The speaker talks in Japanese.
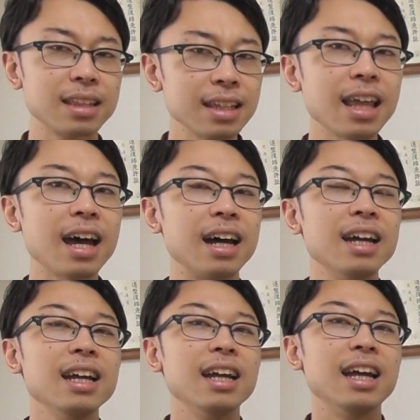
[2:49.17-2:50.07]
ただ
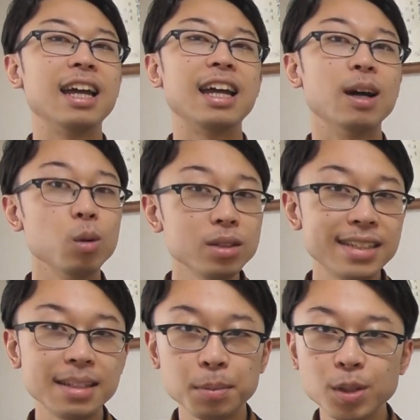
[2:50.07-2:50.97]
えー、お
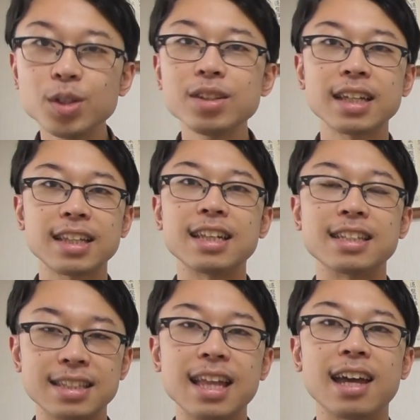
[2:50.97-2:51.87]
家に戻ってきてで
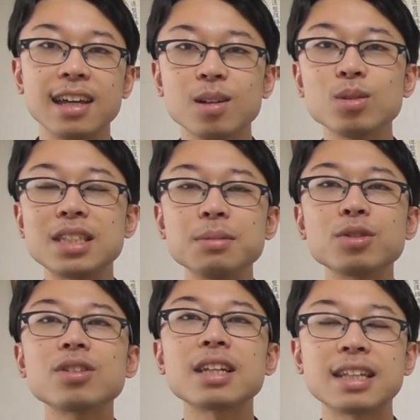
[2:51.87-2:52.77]
すねお家に
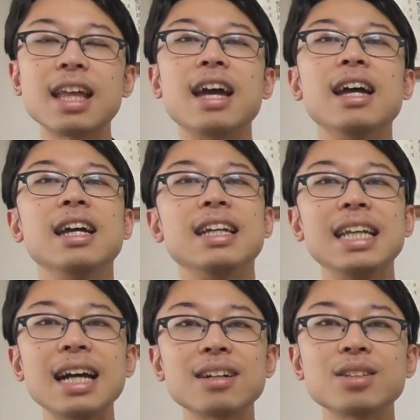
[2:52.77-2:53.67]
戻ってきて
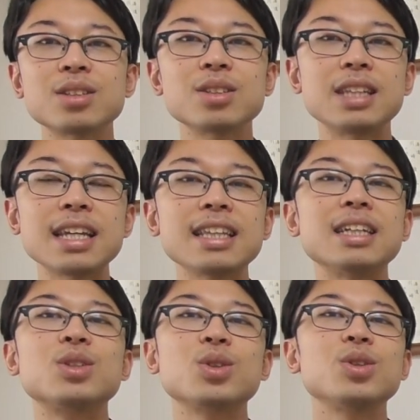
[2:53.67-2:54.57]
リラックスでき
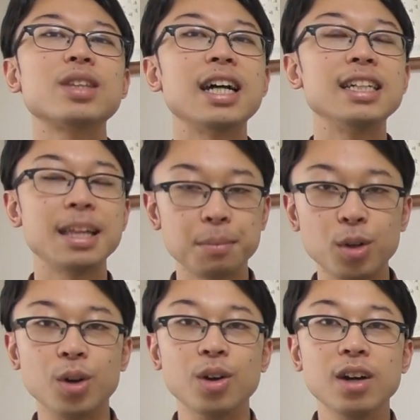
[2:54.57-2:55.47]
た状態で
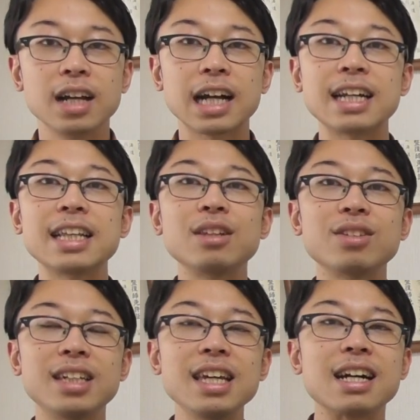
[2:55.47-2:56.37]
も体の
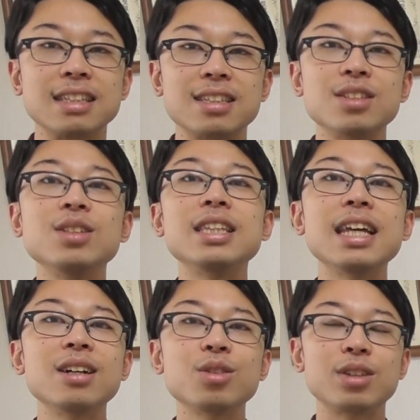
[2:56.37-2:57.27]
冷えが続いて
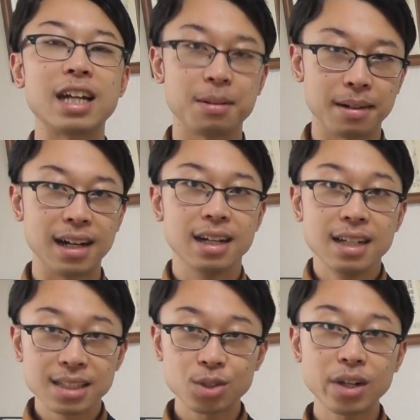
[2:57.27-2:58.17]
いくのであれば
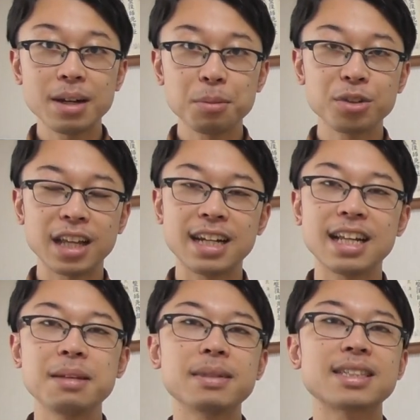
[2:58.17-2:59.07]
それは問題に
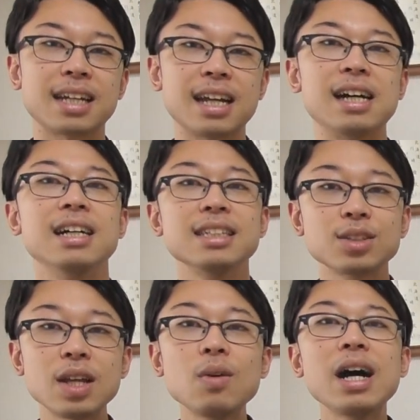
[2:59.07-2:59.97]
なりますから
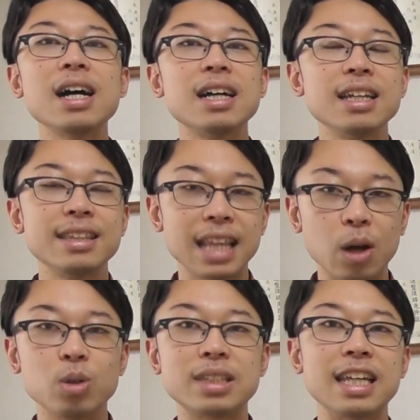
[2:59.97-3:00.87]
それは
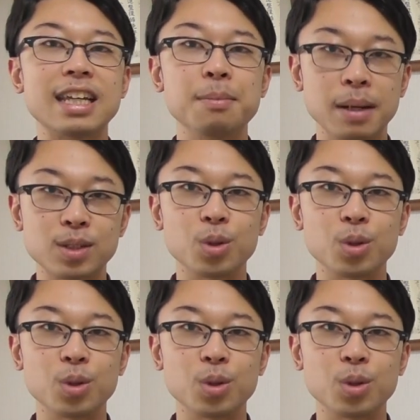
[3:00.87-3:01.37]
直していきま